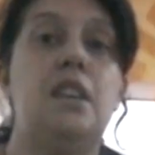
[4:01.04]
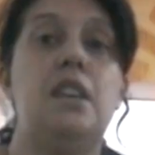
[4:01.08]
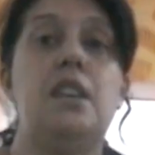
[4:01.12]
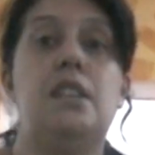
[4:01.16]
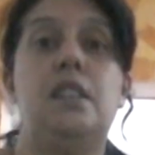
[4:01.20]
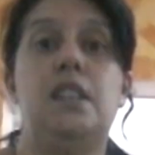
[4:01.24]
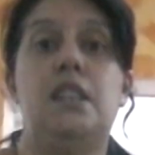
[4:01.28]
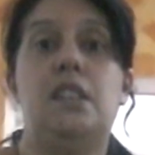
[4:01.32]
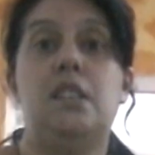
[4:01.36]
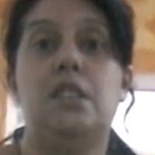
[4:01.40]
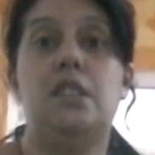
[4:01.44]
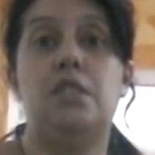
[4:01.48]
E
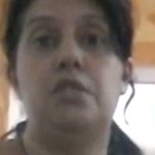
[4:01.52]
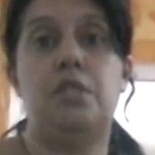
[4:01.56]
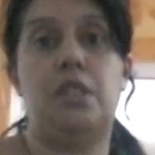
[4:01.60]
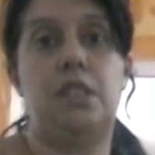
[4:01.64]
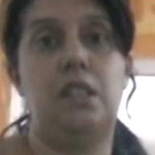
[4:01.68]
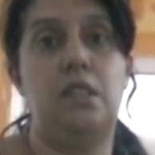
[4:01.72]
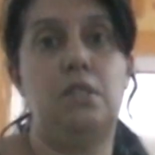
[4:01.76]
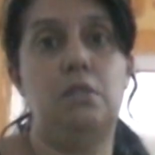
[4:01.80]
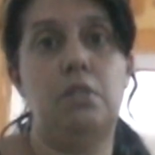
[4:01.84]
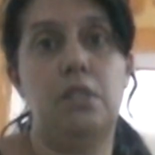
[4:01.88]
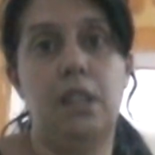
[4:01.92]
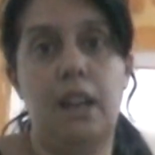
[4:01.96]
clicando
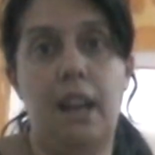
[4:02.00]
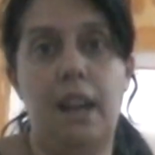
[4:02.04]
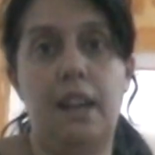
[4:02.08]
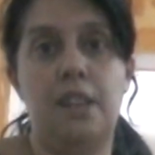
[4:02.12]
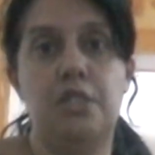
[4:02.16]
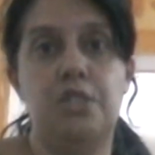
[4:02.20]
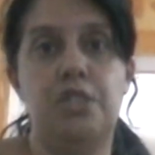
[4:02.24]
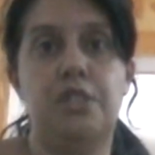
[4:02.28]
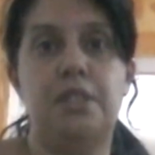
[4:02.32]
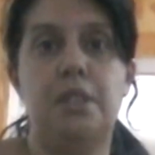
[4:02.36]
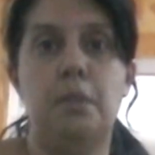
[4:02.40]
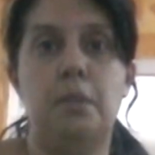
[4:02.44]
aqui no
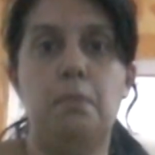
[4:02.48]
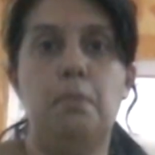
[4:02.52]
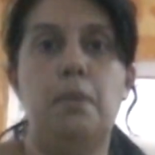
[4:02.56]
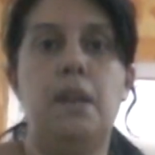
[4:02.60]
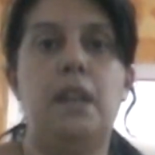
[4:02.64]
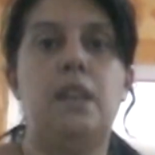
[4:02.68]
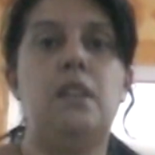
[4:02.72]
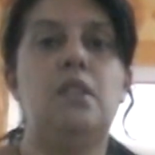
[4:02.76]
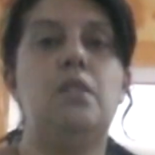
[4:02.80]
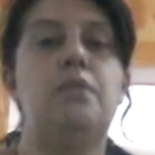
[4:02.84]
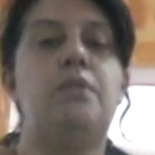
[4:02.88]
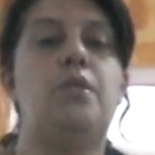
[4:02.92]
card
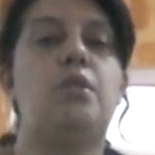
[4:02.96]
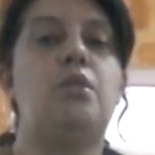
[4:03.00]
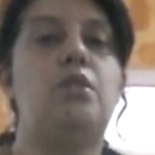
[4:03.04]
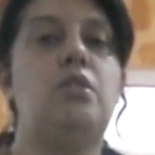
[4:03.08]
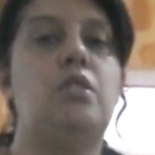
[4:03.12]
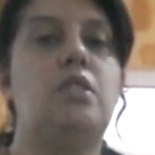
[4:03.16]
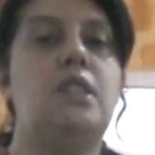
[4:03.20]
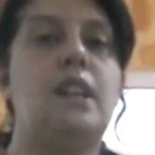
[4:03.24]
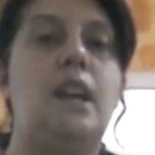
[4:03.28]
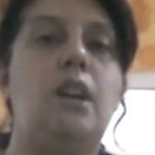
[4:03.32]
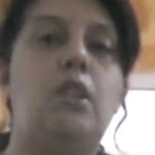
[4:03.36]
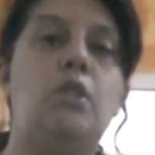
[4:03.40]
também eu vou
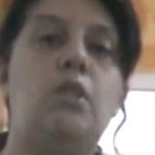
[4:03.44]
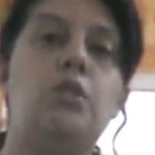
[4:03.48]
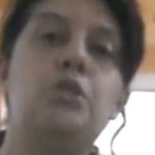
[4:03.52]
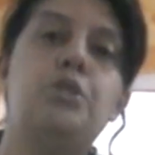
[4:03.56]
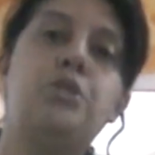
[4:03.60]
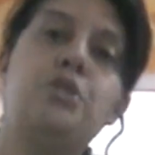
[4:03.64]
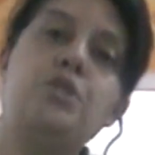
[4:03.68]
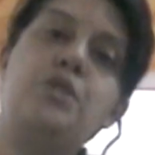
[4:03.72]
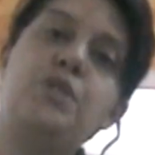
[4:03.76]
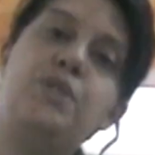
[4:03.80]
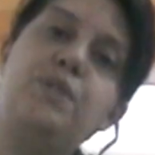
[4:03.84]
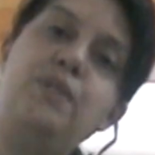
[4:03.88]
colocar
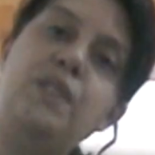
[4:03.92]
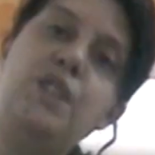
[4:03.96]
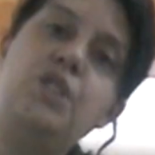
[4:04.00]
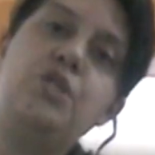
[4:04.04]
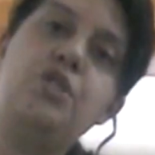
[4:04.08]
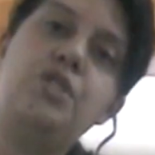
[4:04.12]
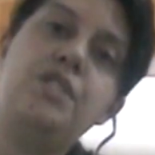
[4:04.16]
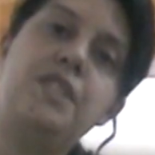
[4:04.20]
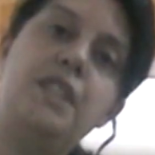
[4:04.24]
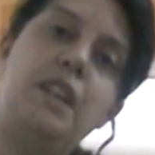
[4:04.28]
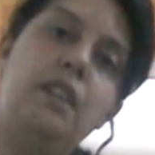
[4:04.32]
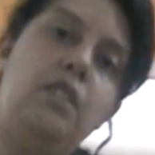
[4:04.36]
outros
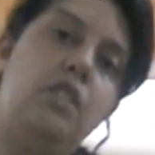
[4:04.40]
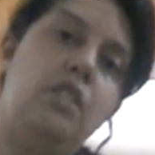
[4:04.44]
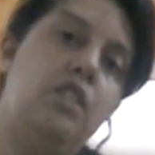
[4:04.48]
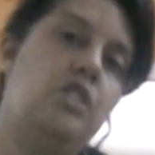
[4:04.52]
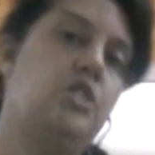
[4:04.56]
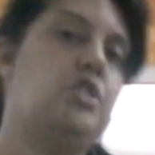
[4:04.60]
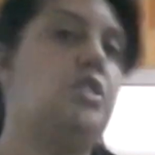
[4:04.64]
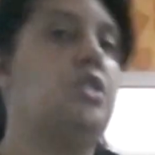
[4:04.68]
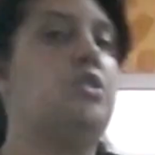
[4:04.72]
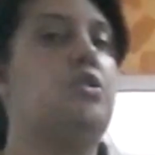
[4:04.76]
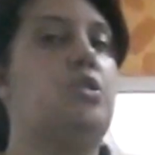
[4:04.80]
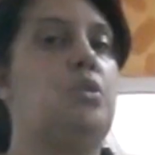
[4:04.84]
vídeos da
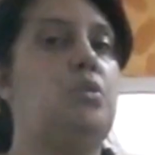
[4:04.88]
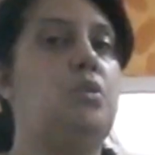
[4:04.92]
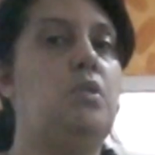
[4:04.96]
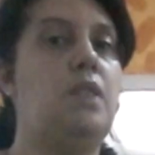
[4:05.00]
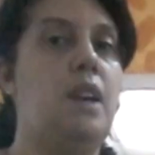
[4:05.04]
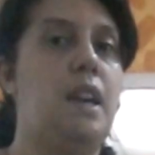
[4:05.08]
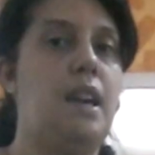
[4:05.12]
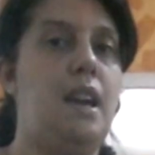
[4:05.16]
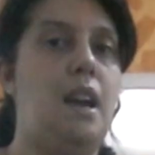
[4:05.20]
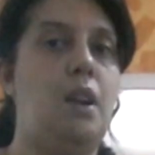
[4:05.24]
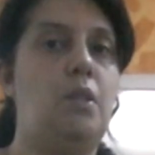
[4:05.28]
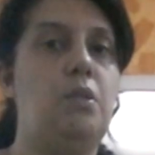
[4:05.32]
loja de um
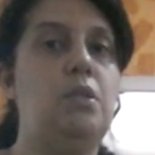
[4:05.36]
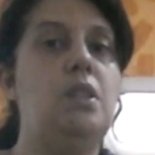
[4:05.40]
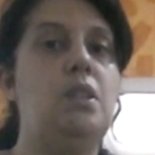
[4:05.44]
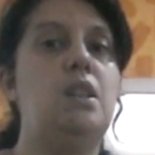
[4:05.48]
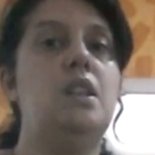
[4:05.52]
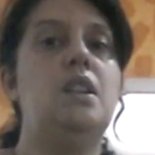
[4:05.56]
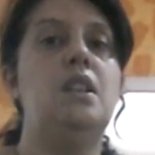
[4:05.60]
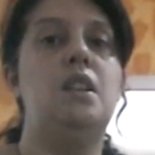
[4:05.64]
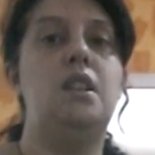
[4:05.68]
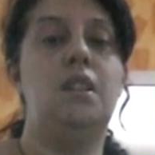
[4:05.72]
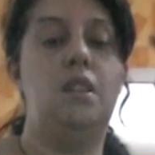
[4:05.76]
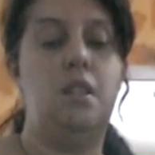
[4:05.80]
real
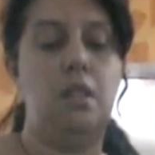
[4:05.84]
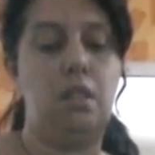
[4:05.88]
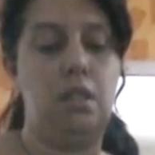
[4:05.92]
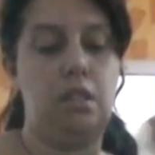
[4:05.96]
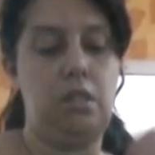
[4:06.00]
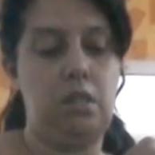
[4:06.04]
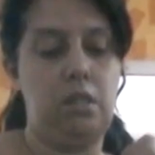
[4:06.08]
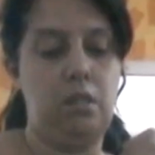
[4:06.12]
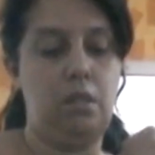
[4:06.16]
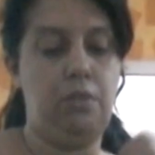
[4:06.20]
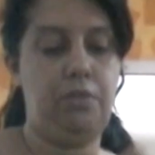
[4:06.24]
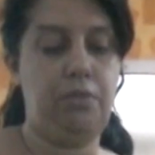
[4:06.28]

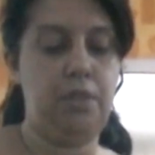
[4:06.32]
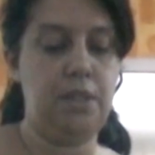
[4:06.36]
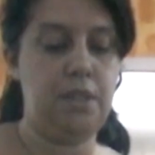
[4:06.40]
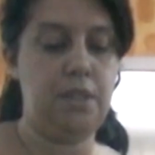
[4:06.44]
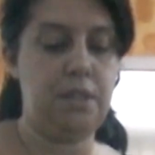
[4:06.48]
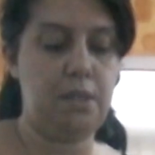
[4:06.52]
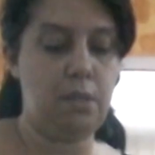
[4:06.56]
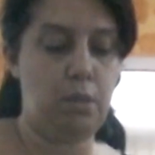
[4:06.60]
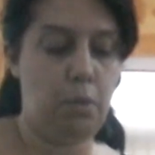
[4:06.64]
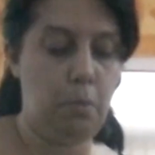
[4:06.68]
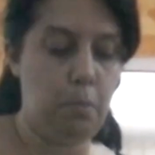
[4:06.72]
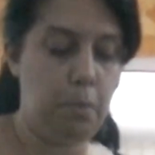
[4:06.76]
que eu
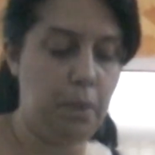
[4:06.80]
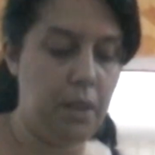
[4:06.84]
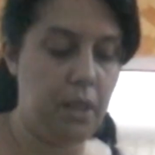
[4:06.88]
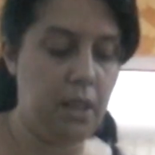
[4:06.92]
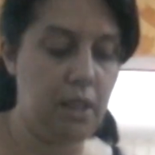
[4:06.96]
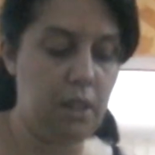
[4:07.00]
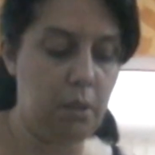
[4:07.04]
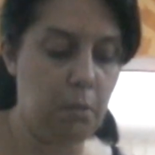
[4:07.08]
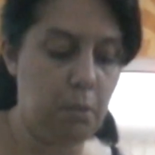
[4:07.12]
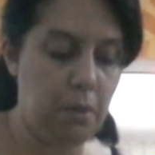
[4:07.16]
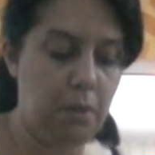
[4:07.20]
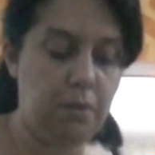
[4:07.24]
fiz
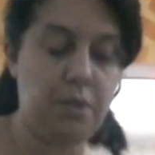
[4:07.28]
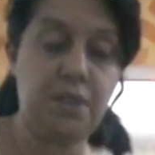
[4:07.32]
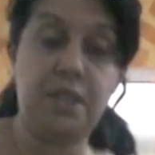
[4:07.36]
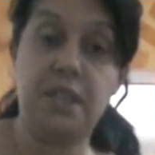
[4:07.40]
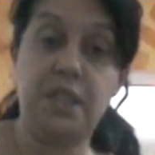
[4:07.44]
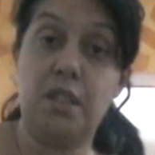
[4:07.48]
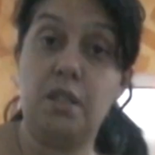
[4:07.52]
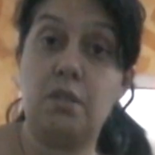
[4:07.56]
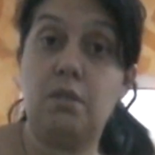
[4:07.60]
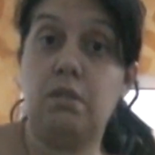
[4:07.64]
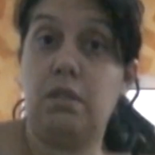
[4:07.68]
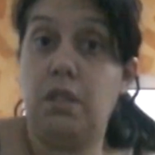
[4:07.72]
comprinha para
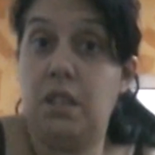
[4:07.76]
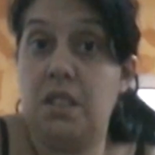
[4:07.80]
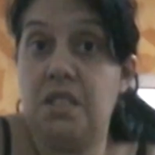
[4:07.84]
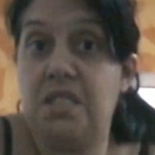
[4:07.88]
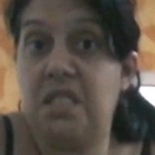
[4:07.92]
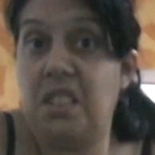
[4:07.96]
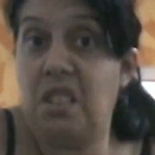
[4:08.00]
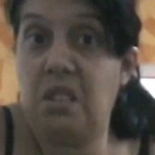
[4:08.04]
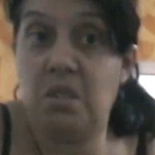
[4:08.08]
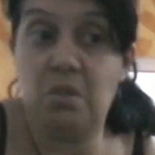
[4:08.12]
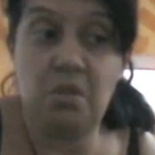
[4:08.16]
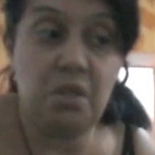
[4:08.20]
vocês
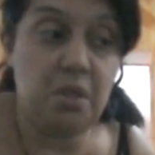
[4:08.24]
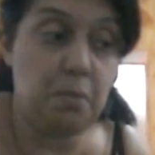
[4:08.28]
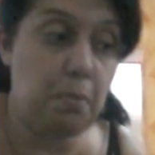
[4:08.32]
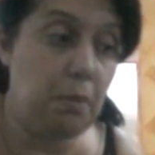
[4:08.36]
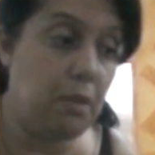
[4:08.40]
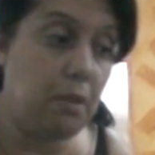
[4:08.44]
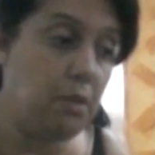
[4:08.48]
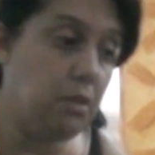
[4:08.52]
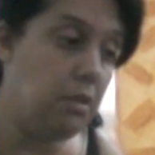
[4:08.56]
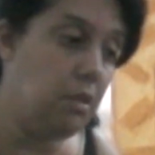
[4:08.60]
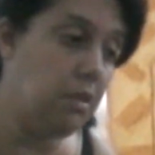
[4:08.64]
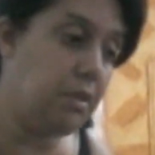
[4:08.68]
conhecerem os
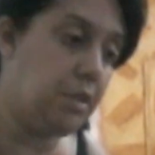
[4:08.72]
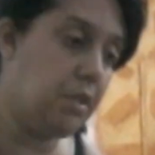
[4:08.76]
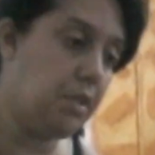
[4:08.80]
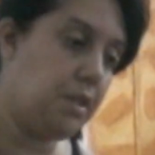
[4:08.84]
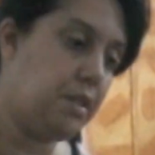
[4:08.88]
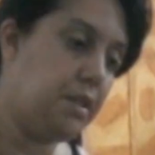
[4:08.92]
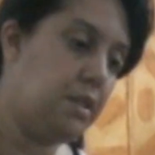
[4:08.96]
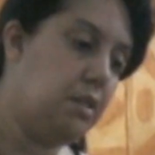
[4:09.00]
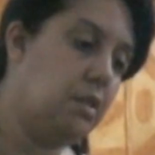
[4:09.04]
produtos.